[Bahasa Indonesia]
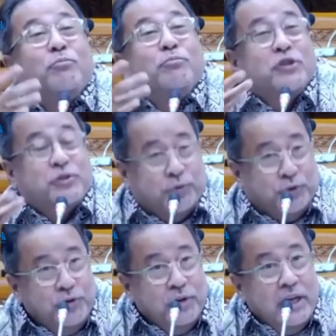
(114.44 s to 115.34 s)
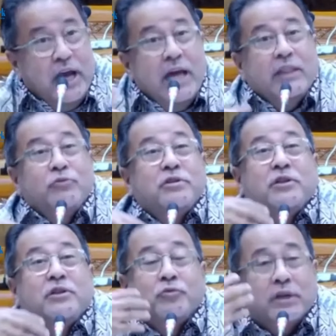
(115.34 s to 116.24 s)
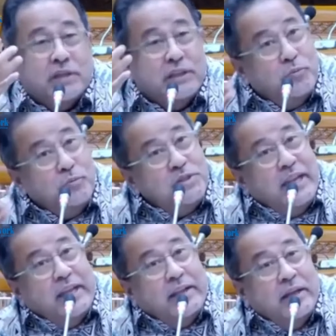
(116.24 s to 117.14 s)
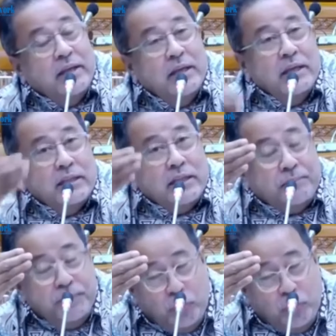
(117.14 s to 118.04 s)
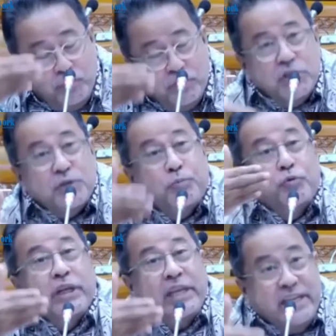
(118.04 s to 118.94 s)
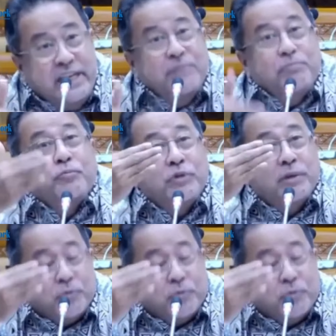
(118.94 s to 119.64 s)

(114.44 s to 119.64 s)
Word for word: Komisi 10 atau saya ditugaskan komisi lain. Tapi Komisi 10 ingin mempunyai